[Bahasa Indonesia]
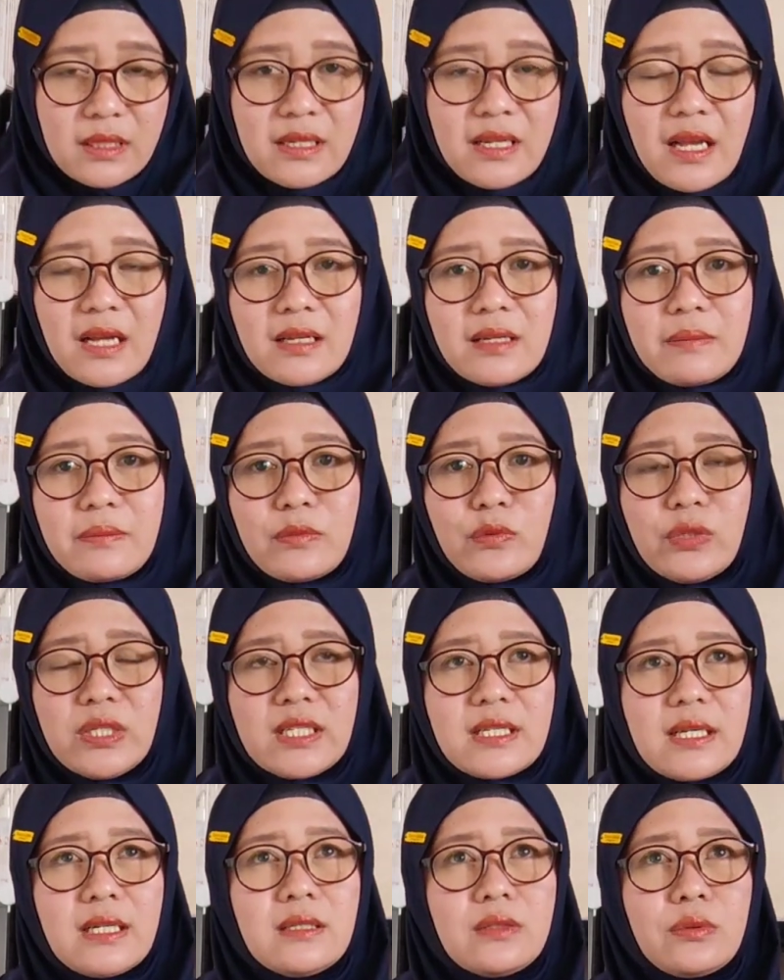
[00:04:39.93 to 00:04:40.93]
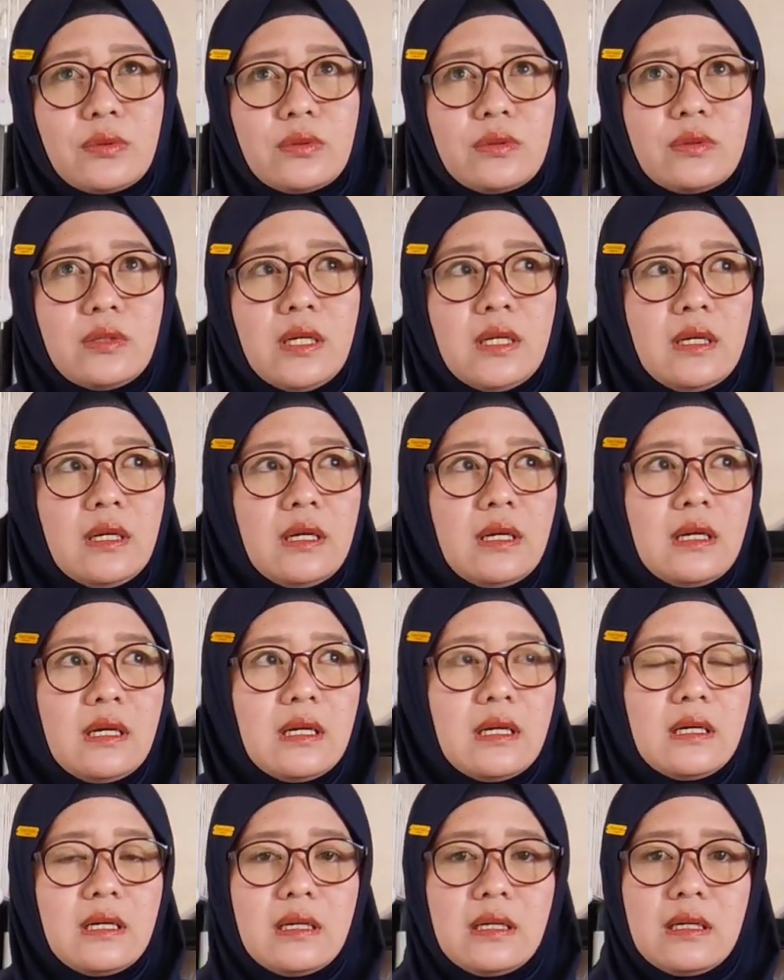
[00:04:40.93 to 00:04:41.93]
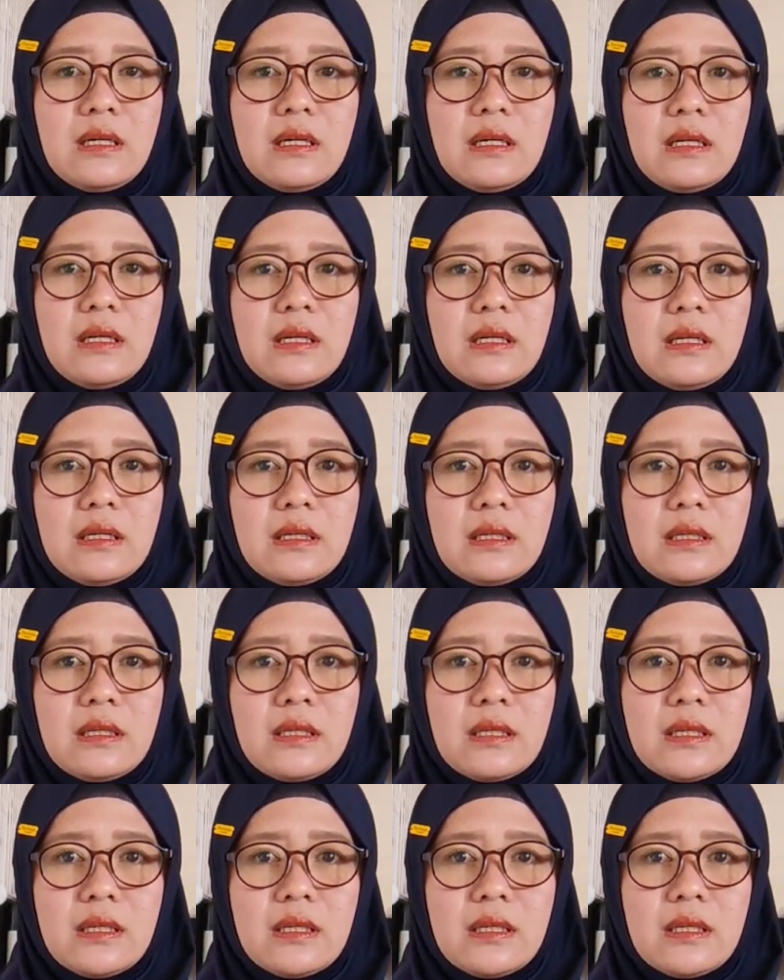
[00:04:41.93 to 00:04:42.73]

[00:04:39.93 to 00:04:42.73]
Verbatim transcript: ini yang nemuin kan dulu uh,